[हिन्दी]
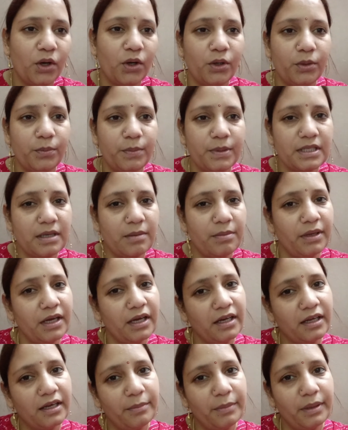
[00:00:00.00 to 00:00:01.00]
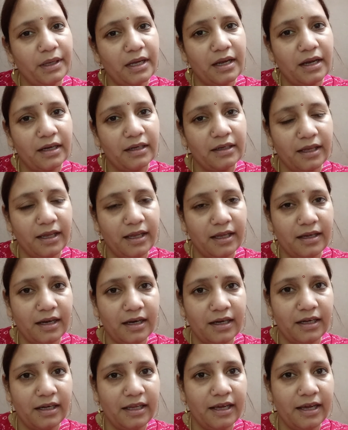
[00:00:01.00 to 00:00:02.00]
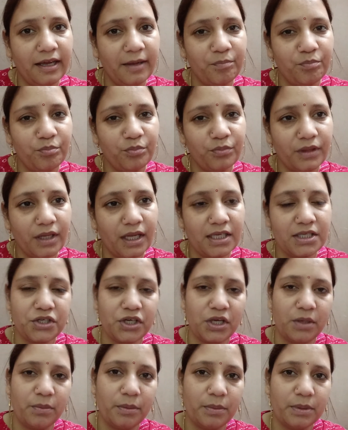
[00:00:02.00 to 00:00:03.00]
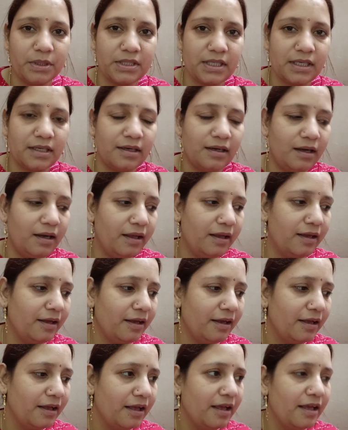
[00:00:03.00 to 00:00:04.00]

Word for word: और बस हमने घर घर में केक काट लिया है नेक्स्ट टाइम हम अच्छा कर लेंगे